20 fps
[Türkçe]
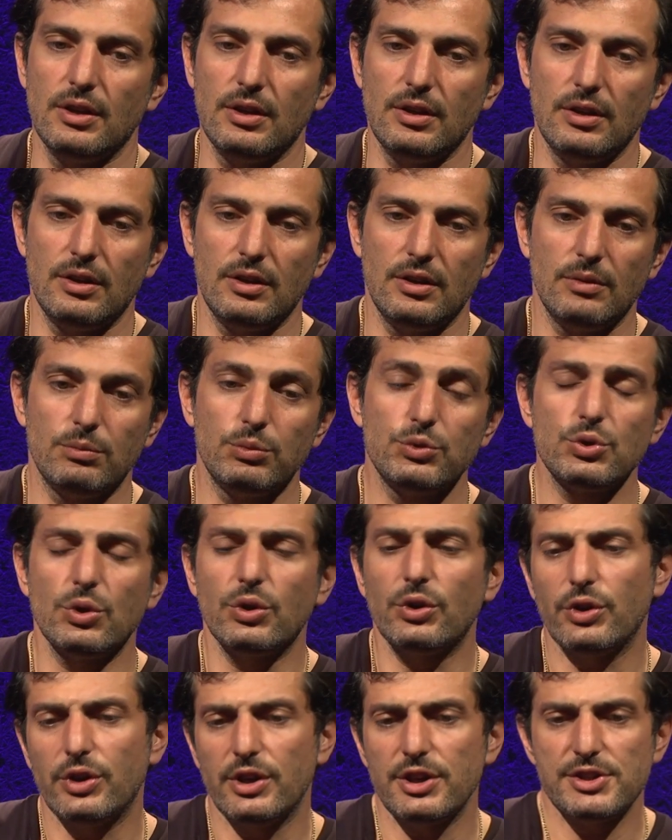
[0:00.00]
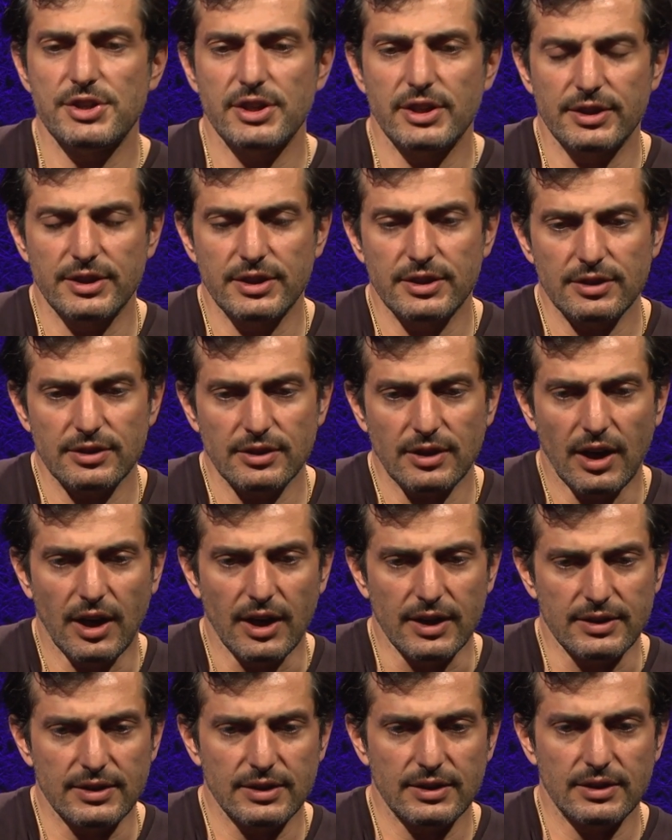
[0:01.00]
E, bu çok görecelidir.
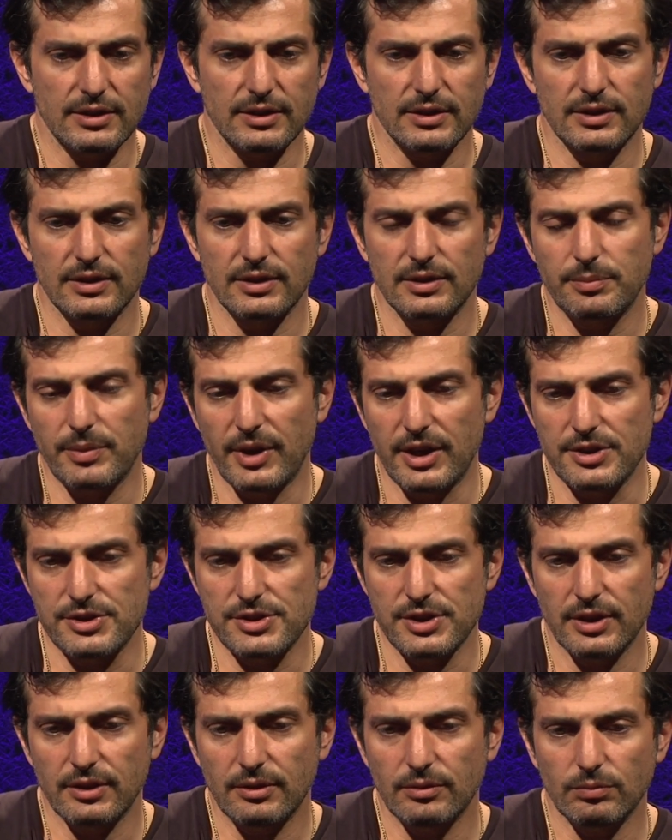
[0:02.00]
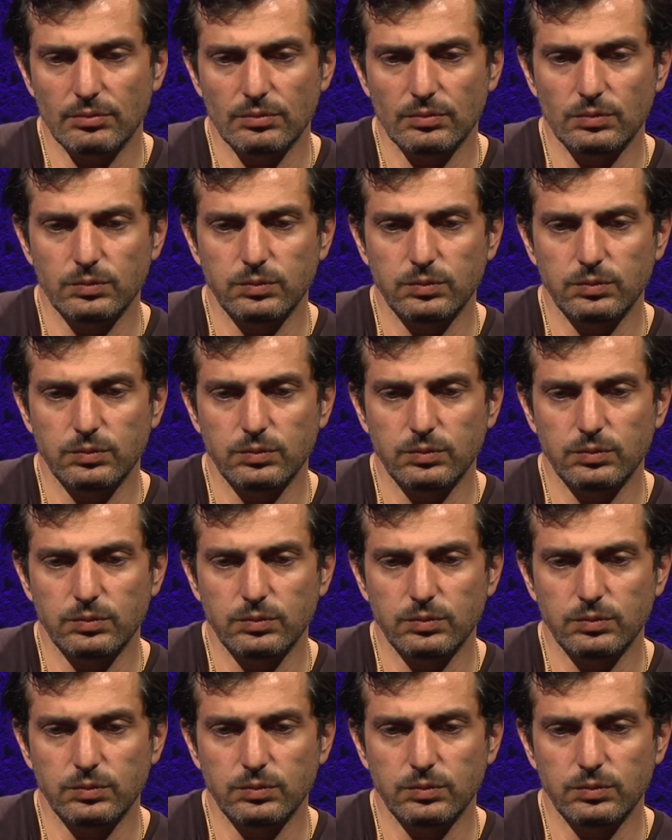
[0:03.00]
Artık e, bence